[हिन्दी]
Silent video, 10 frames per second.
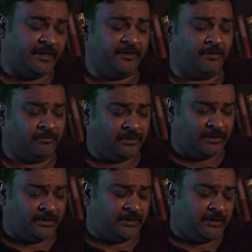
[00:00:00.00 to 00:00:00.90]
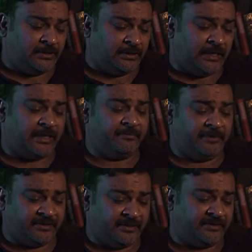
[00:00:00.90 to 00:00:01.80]
एनी हो आगे
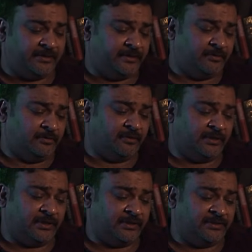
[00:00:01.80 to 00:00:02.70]
बात करते हैं और